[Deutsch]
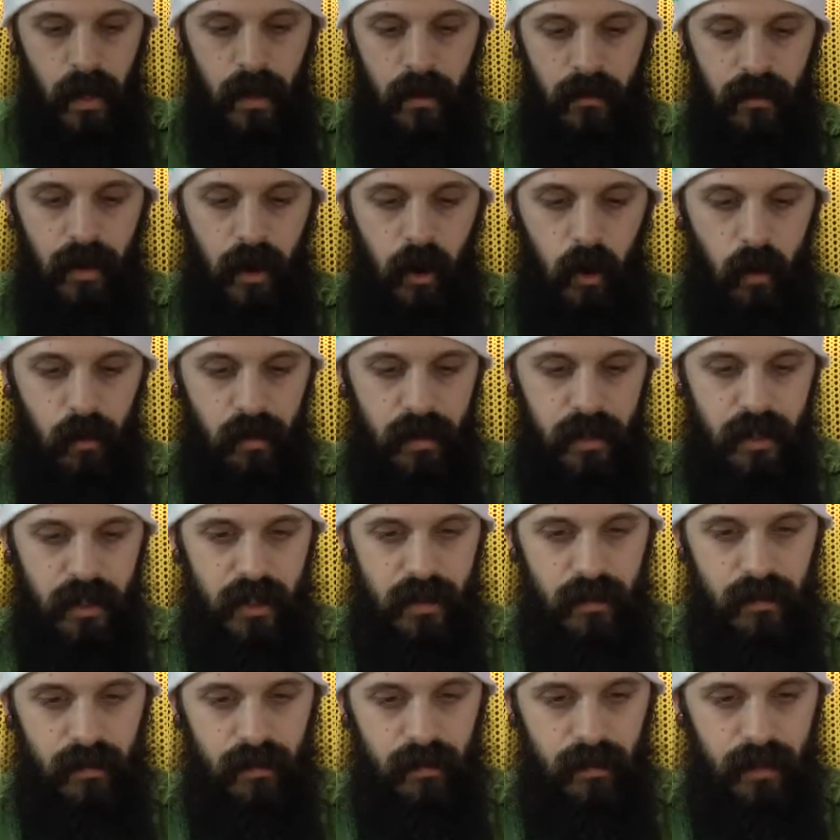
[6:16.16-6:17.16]
Warum
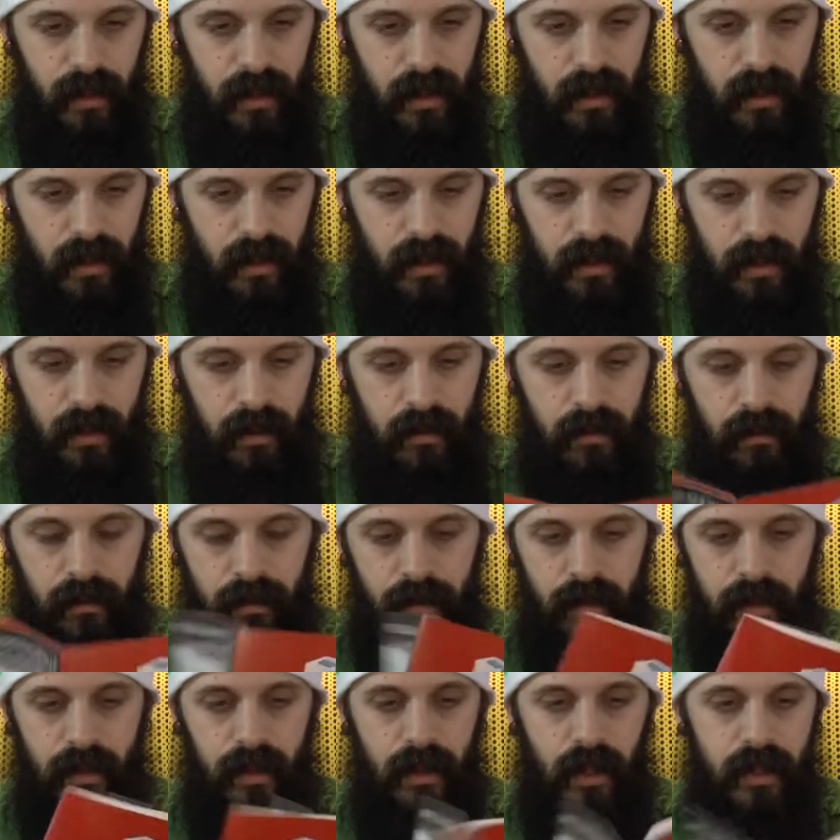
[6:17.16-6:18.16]
nicht?
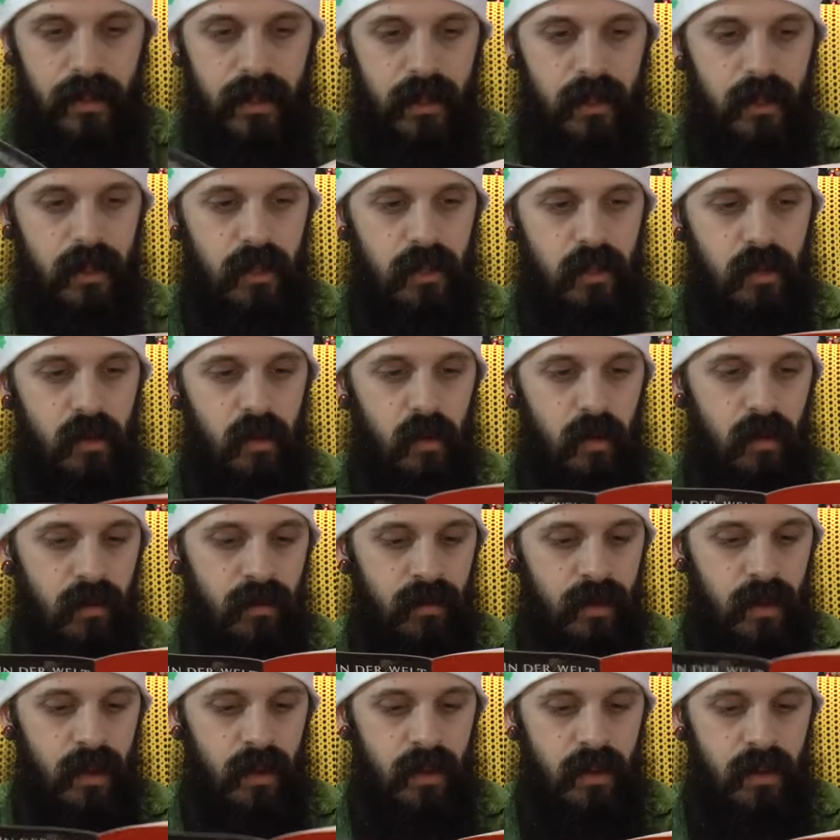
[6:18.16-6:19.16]
Das ist eigentlich ganz cool
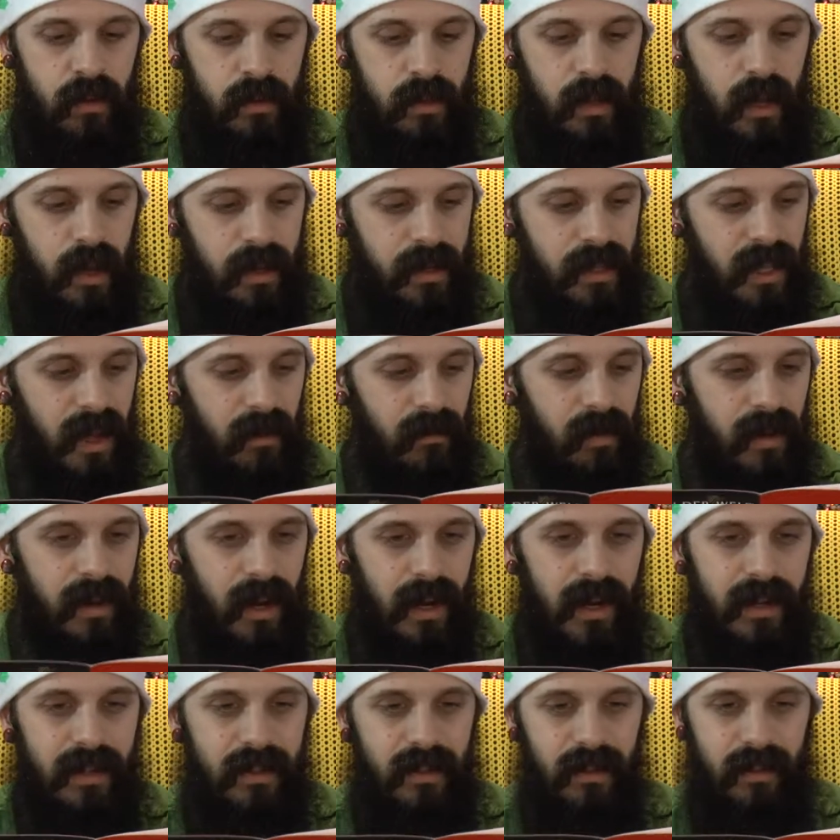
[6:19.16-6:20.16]
ja, hier mal
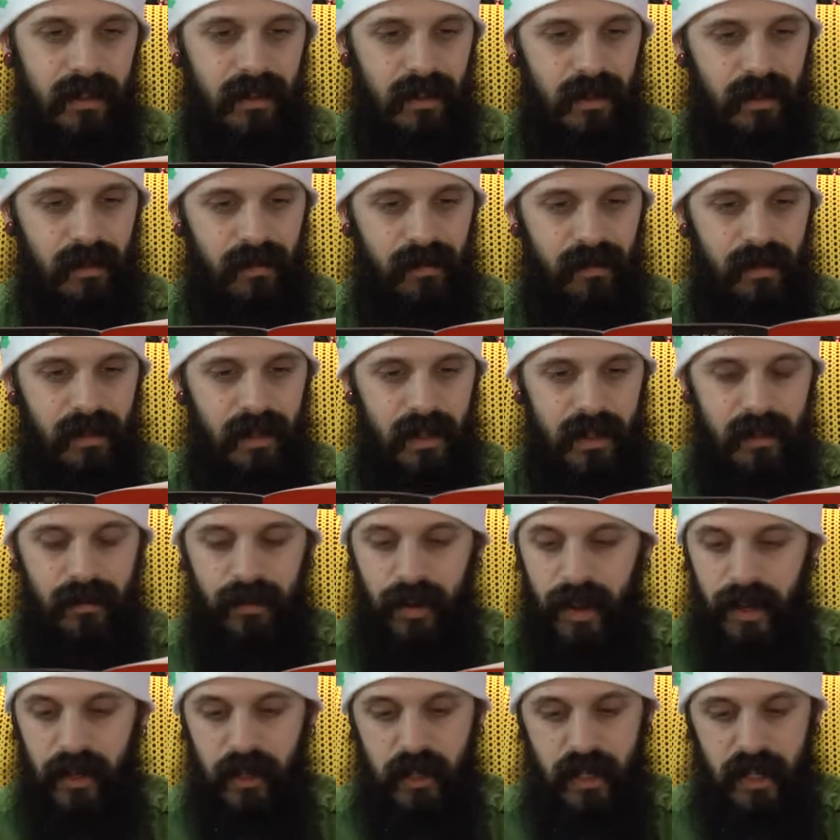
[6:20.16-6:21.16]
halt äh, das
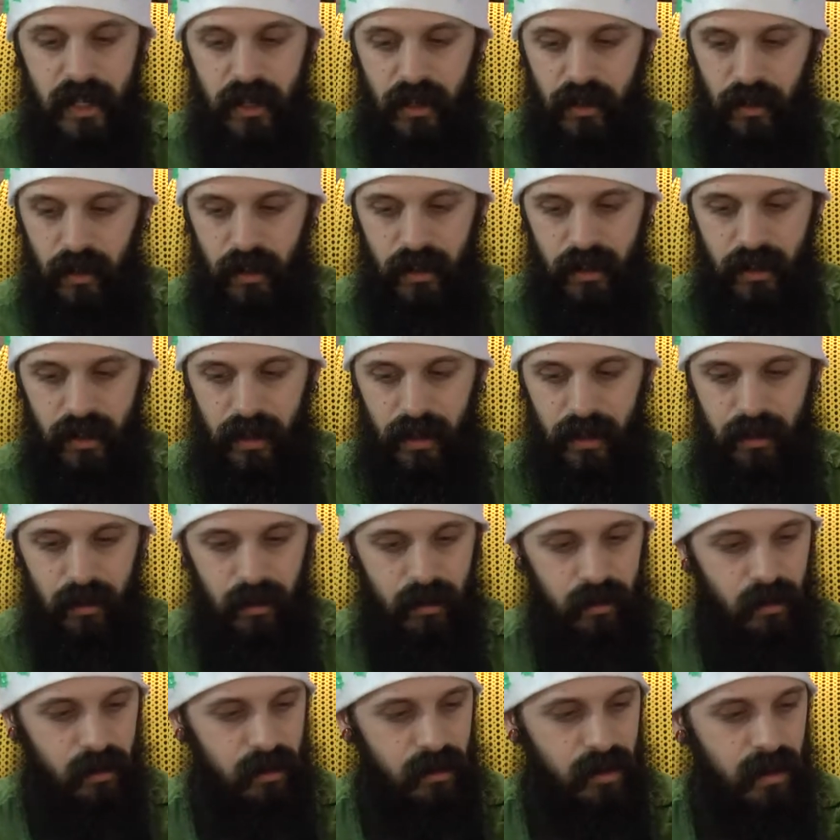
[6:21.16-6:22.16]
Flash-T-Shirt drin
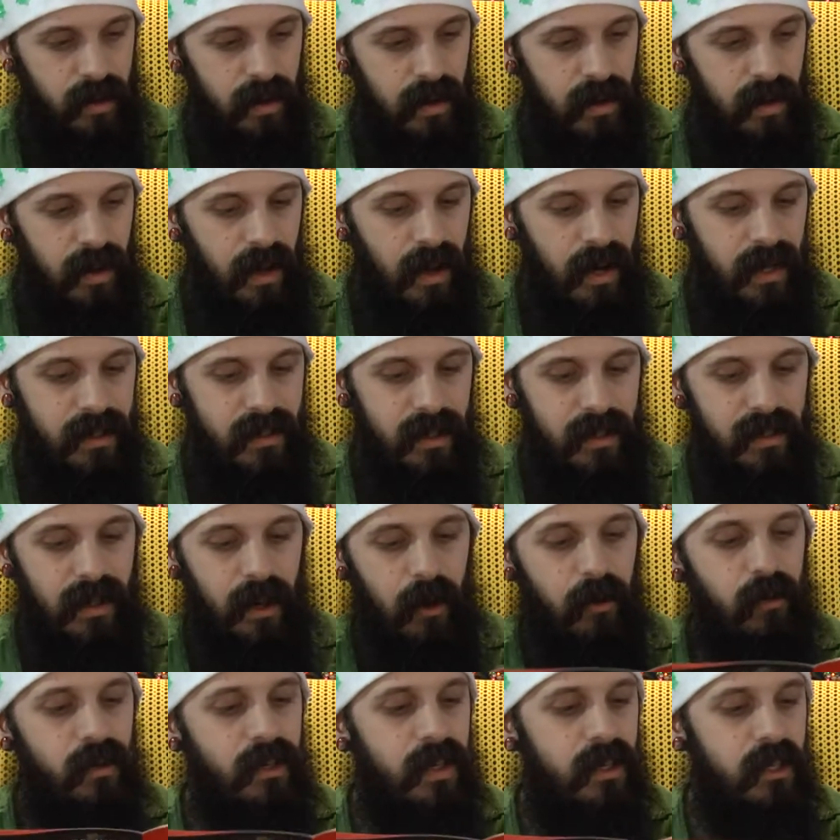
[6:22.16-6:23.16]
und, und als
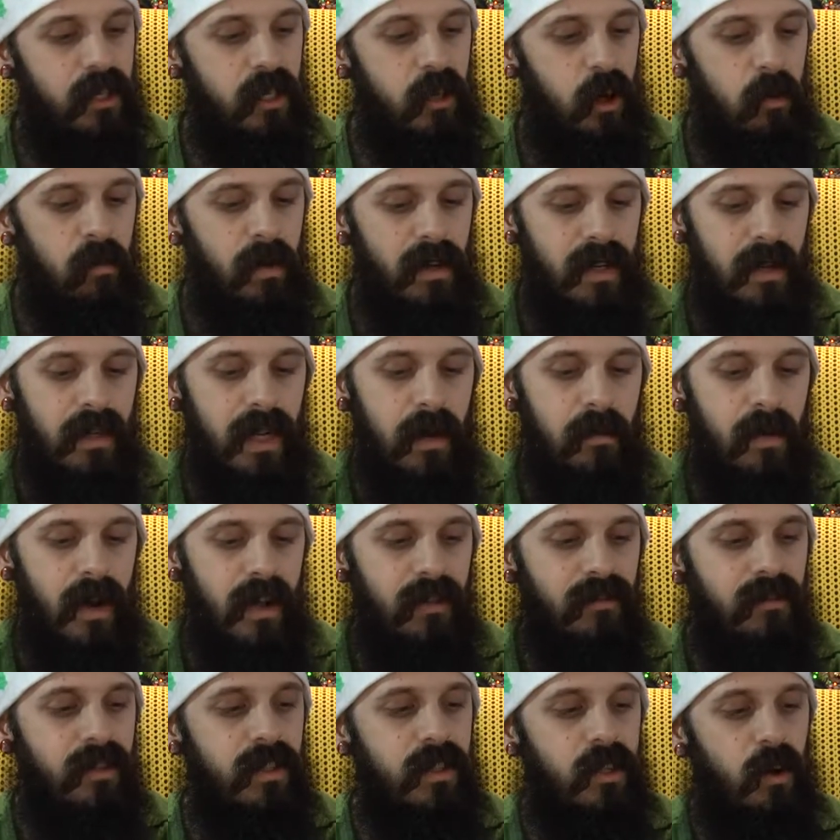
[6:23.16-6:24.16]
andere. Und da steht auch immer dann
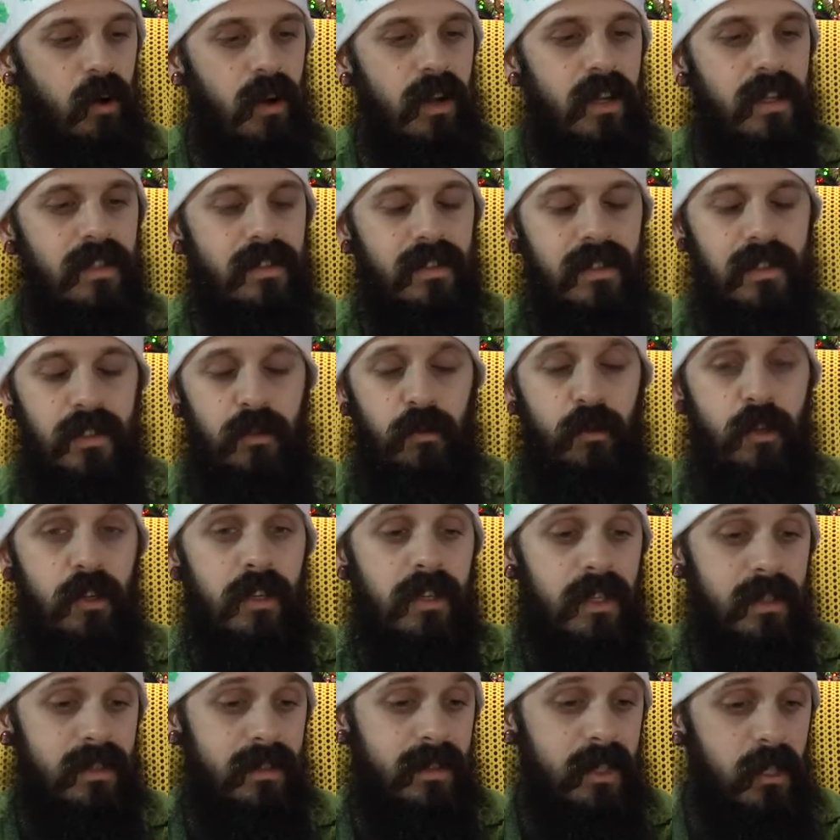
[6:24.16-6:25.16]
dabei, wie teuer das ist. Zum Beispiel
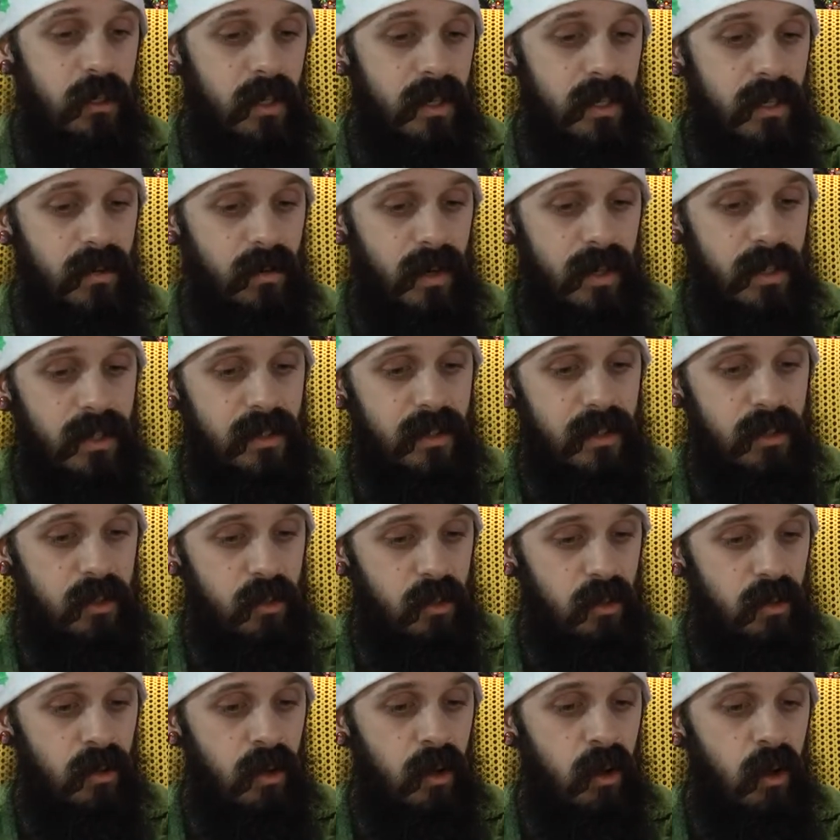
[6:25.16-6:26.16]
das T-Shirt, das war jetzt äh,
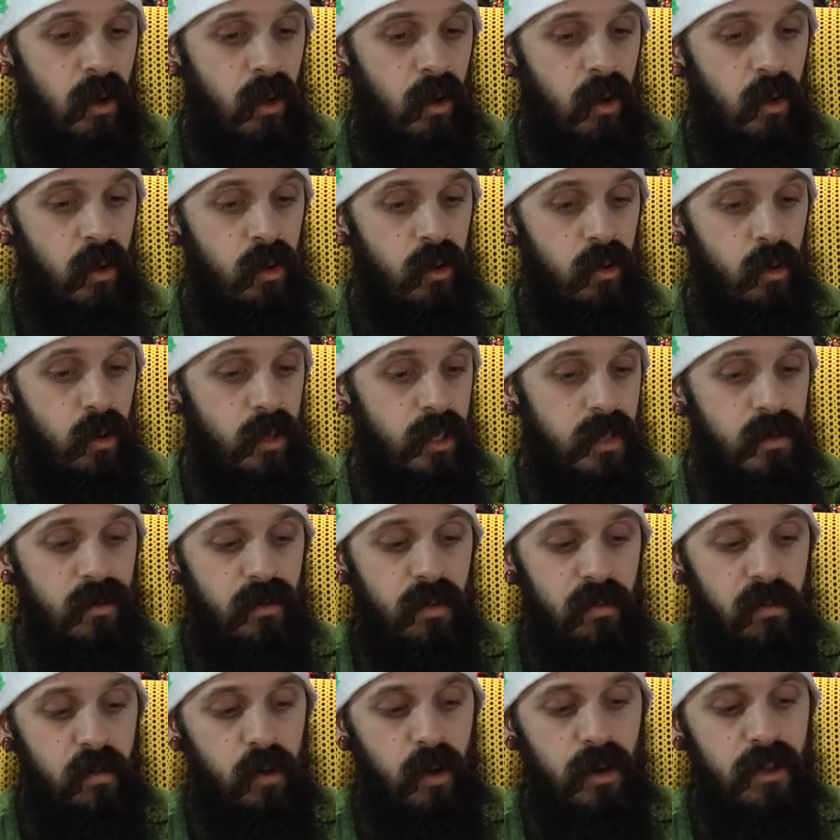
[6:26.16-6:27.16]
schon
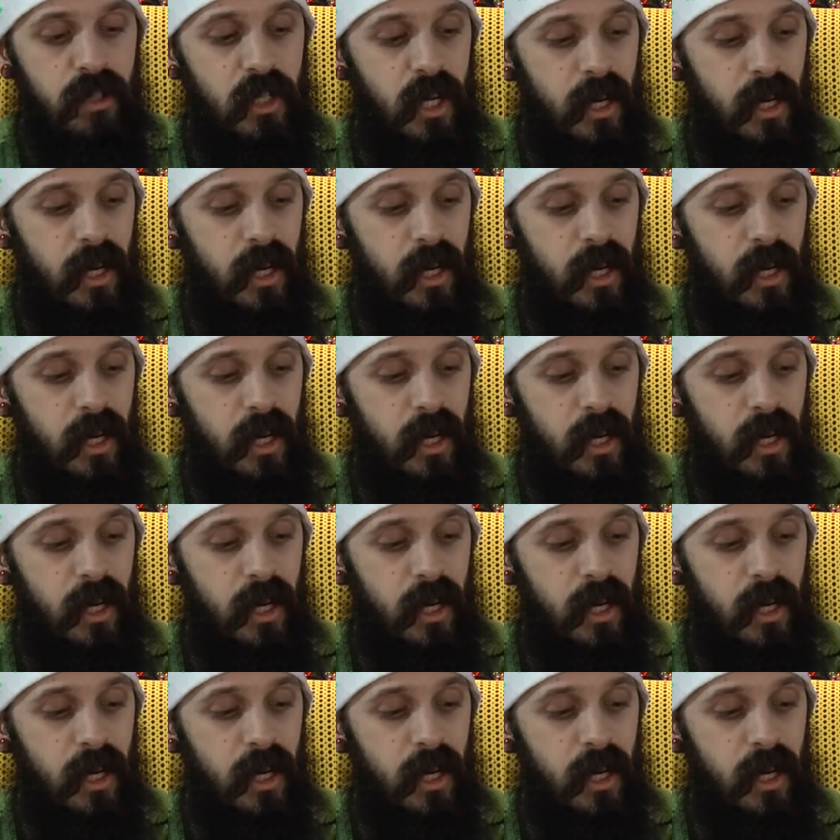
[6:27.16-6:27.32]
1995.